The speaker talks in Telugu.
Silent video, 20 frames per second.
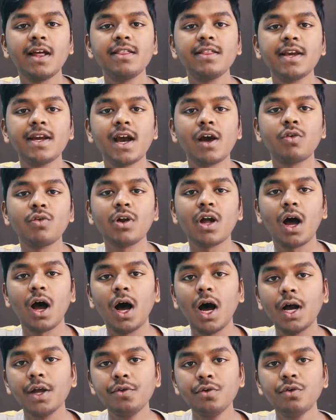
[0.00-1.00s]
అండ్ అంతేకాకుండా
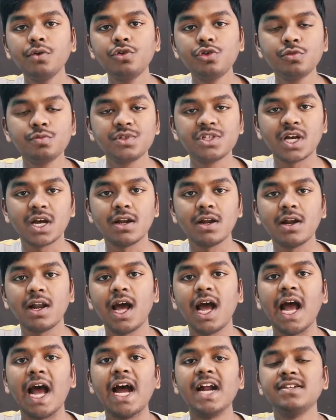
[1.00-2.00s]
ఆ యూట్యూబ్
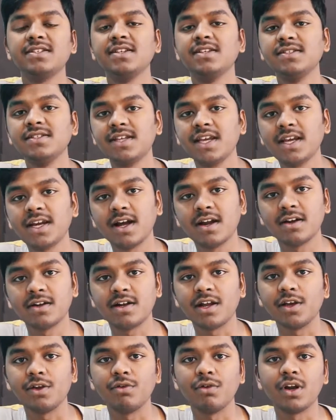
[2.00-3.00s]
ఛానల్ యాడ్సెన్స్కి
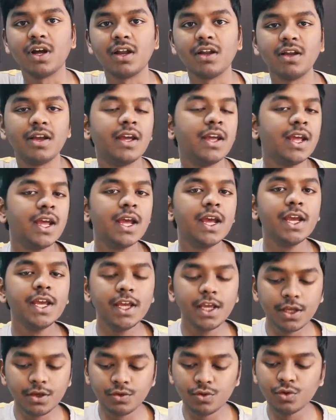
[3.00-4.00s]
కనెక్ట్ అయి ఉండాలి
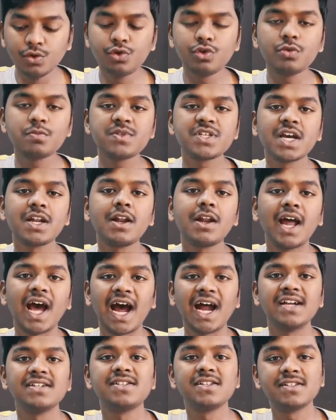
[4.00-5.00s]
ఈ యూట్యూబ్ ఛానల్
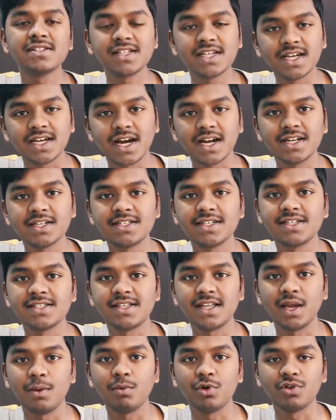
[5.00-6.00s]
యాడ్సెన్స్కి కనెక్ట్
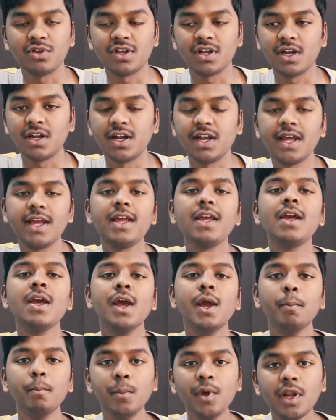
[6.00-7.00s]
చేస్తే ఏమవుతుందంటే
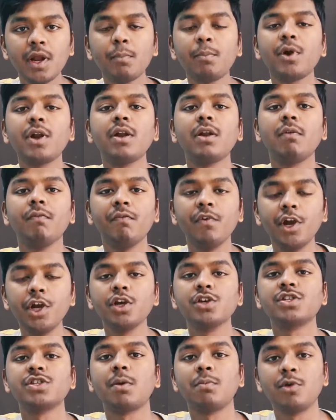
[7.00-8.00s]
మీరు ఎప్పుడన్నా
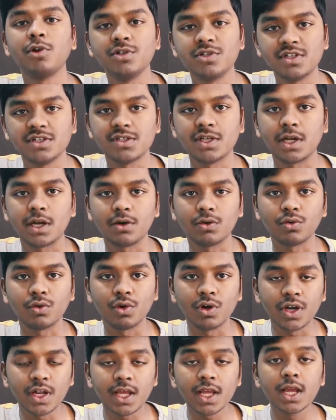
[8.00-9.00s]
వీడియోస్ అప్లోడ్
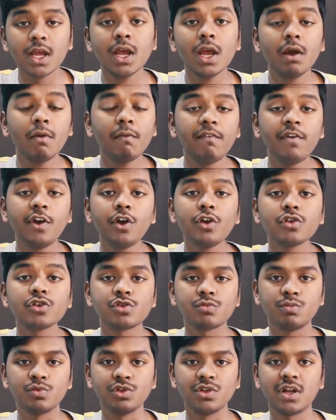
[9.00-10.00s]
చేశారనుకోండి
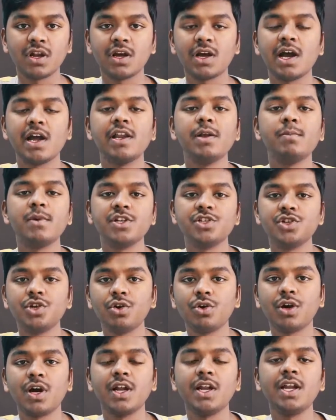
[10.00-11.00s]
వీడియోస్ ముందర కానీ
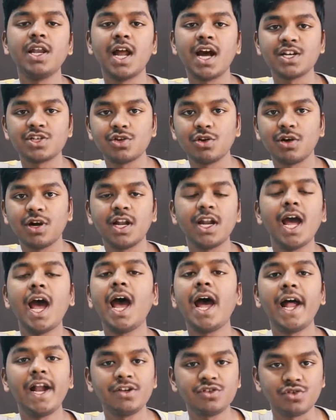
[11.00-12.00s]
మధ్యలో కానీ లాస్ట్లో కానీ
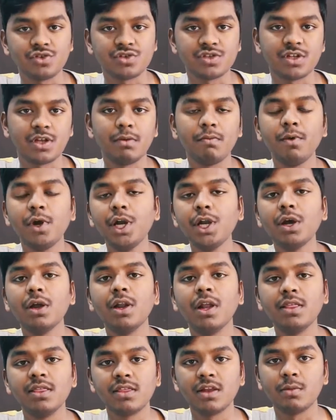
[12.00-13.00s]
యాడ్స్ వస్తాయి వీడియో
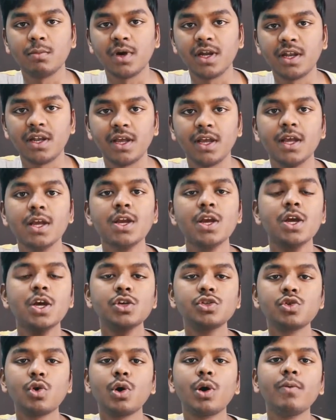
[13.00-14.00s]
లెంత్ని బట్టి
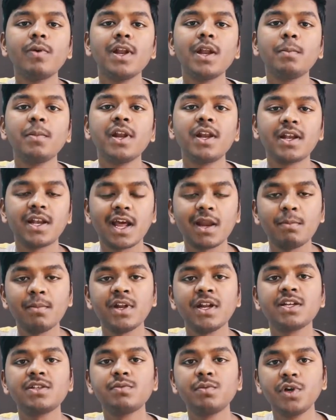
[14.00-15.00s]
సో ఒకవేళ మీరు టెన్
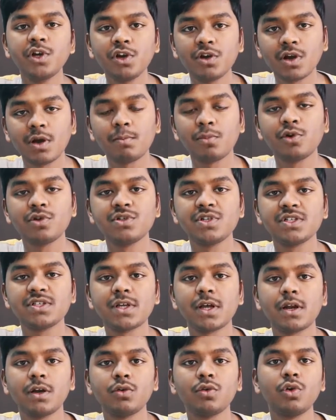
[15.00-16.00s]
మినిట్స్ వీడియోని అప్లోడ్
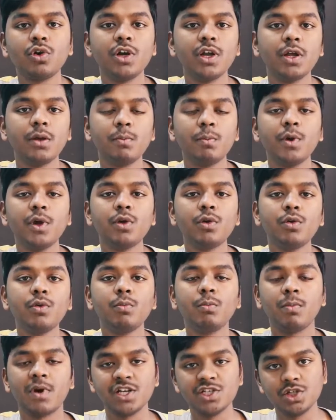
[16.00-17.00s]
చేశారనుకోండి మీరు
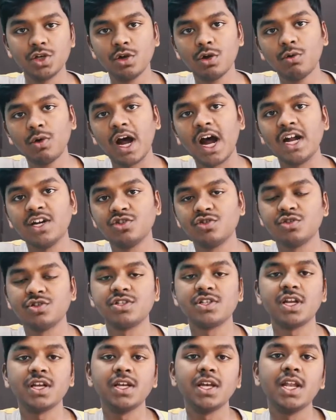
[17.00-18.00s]
మధ్యలో యాడ్స్
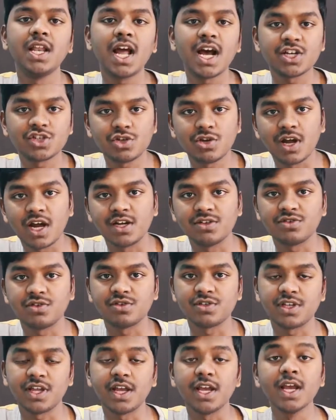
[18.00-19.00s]
వస్తాయి లాస్ట్లో
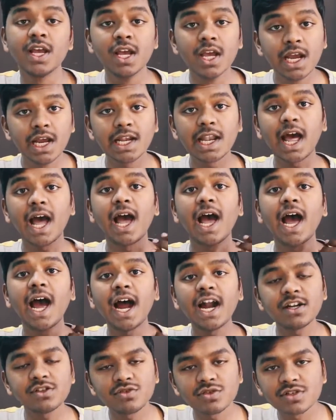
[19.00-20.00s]
యాడ్స్ వస్తాయి ఇట్లా
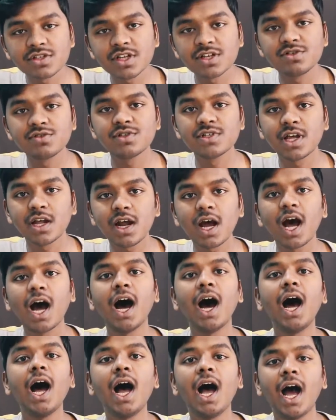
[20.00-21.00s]
యాడ్స్ వస్తే చూసారా
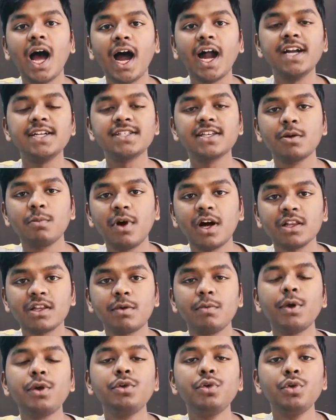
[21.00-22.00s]
ఆ యాడ్స్కి
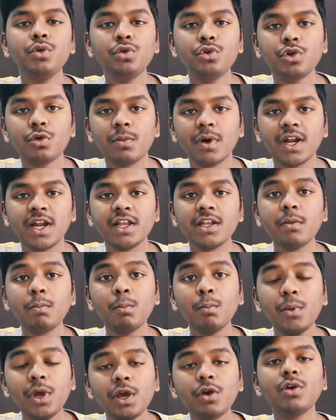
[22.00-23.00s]
మాత్రమే యూట్యూబ్ అనేది
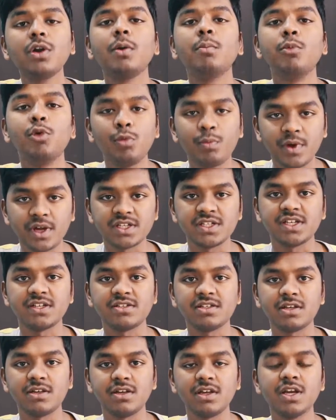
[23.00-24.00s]
మీకు డబ్బులు పే
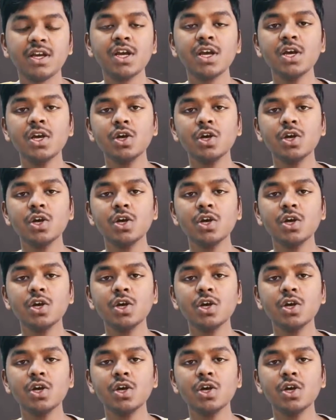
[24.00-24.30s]
చేస్తుంది